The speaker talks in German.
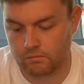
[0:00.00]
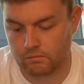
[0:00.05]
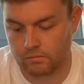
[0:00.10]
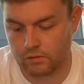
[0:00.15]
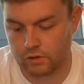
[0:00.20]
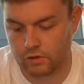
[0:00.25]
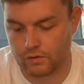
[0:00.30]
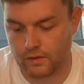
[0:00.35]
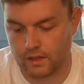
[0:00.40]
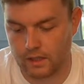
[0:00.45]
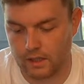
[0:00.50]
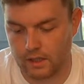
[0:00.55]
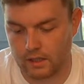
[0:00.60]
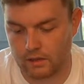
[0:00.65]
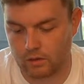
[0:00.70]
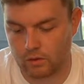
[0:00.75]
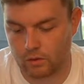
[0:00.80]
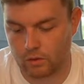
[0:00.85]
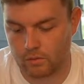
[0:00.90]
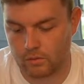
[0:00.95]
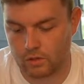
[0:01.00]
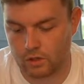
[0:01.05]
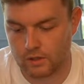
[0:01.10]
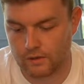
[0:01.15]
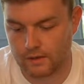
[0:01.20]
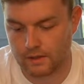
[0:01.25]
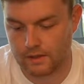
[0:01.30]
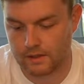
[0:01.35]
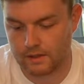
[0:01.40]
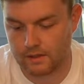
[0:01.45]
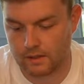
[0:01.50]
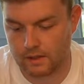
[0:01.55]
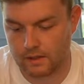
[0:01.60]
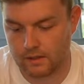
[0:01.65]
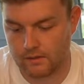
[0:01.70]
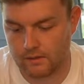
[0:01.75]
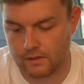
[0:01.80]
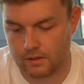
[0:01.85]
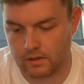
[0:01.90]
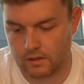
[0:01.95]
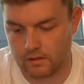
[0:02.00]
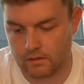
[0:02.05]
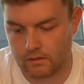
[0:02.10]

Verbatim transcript: Verschwinde dann komischerweise einfach.